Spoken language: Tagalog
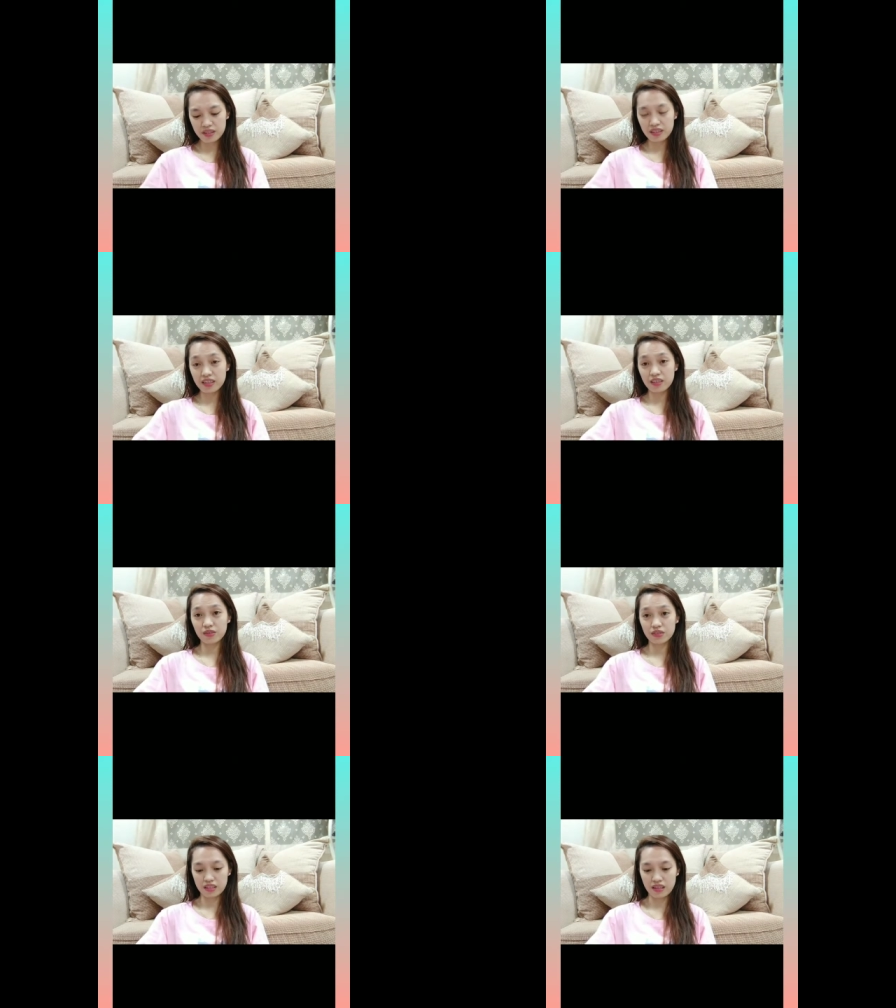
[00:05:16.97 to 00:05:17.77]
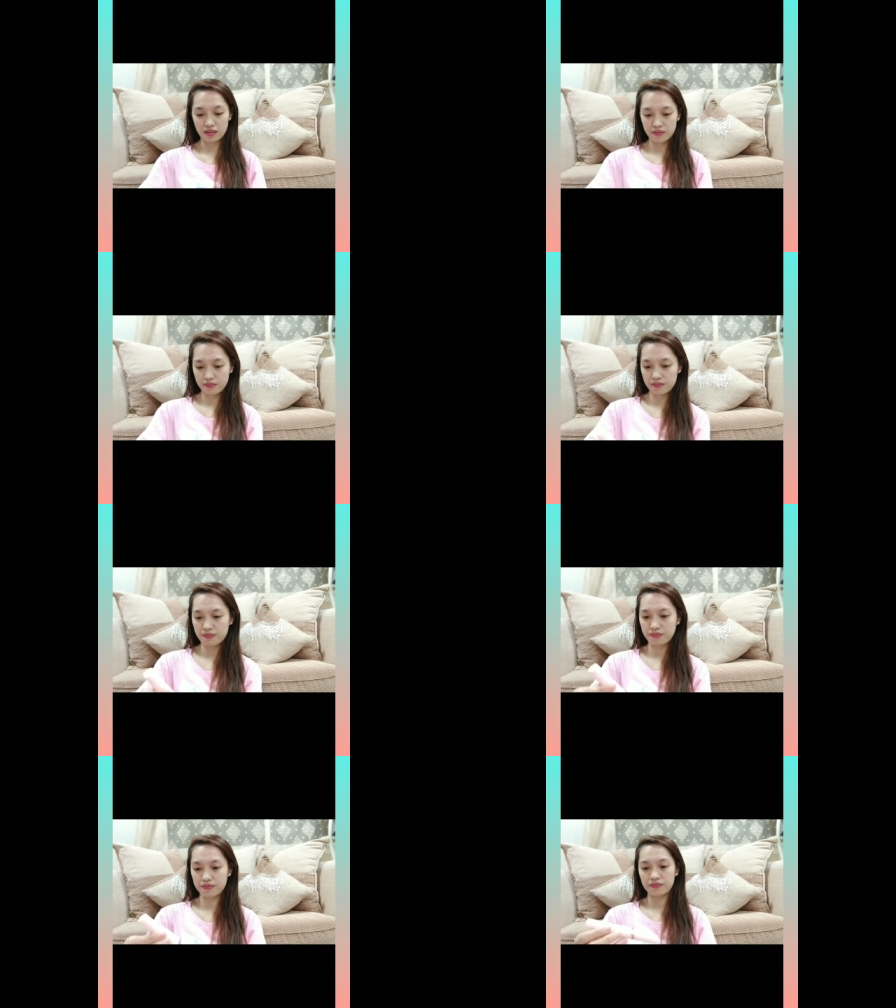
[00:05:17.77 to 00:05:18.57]
Ganito siya.
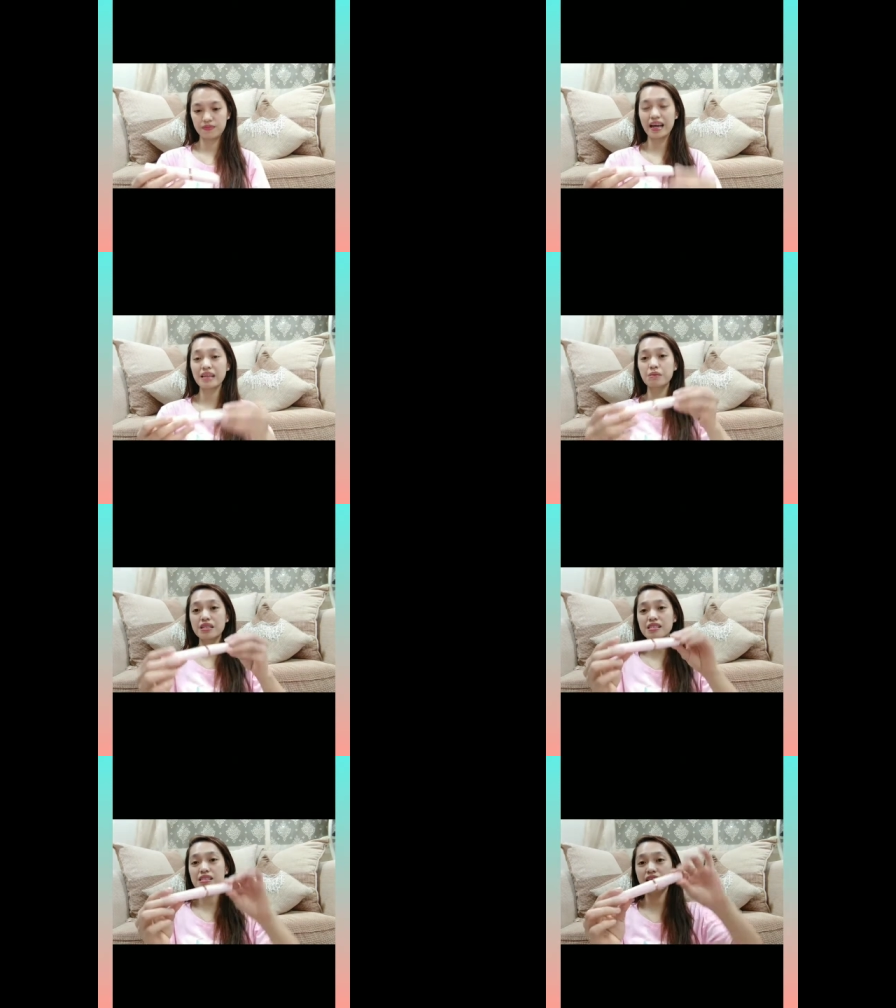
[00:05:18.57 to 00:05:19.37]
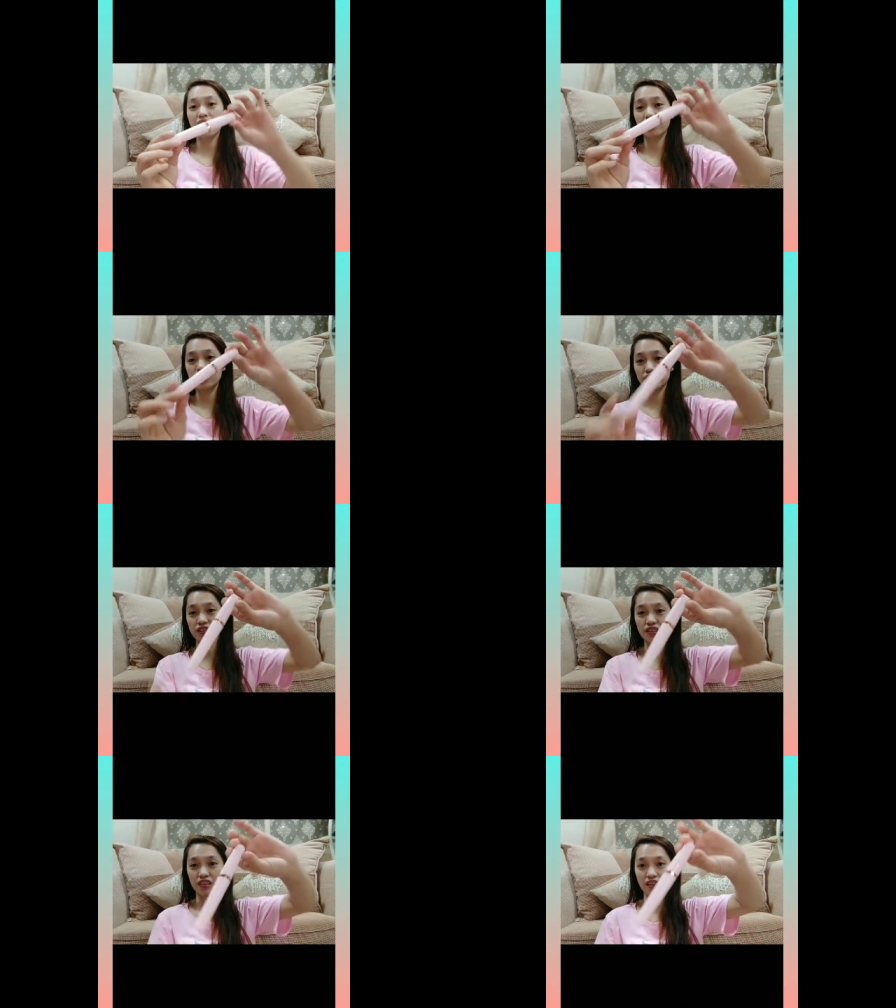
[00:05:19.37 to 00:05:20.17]
Kahit may instruction
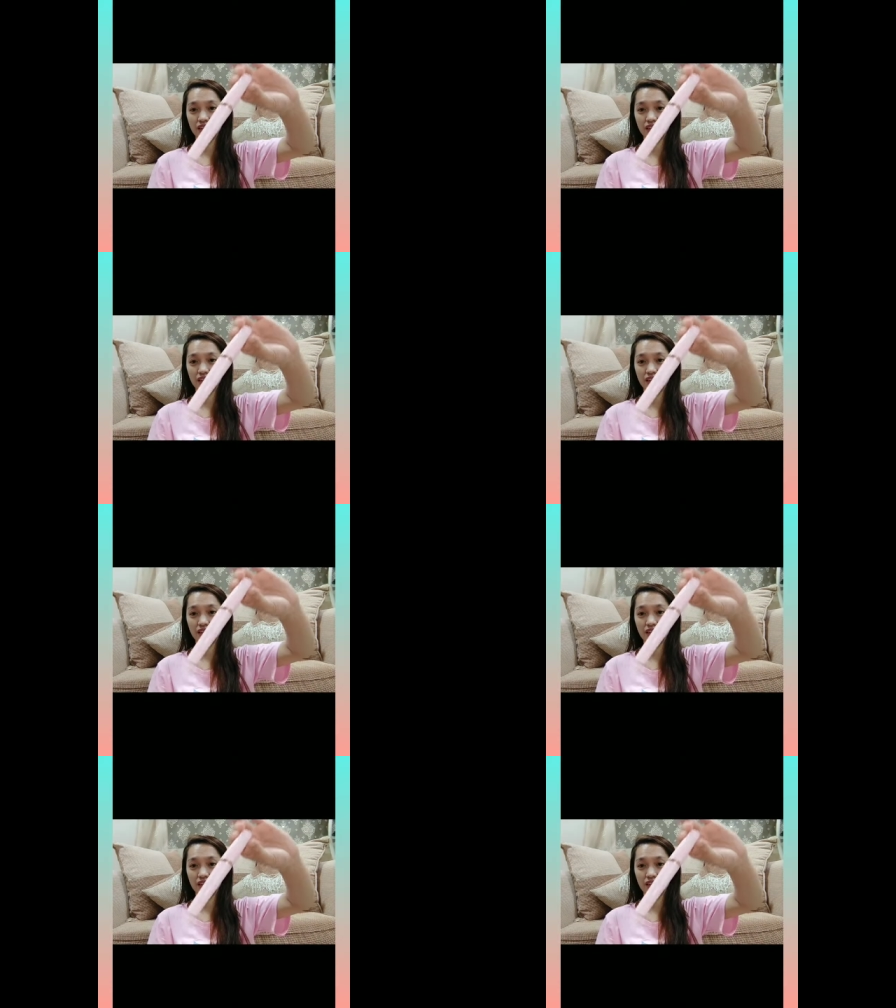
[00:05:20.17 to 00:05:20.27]
siya.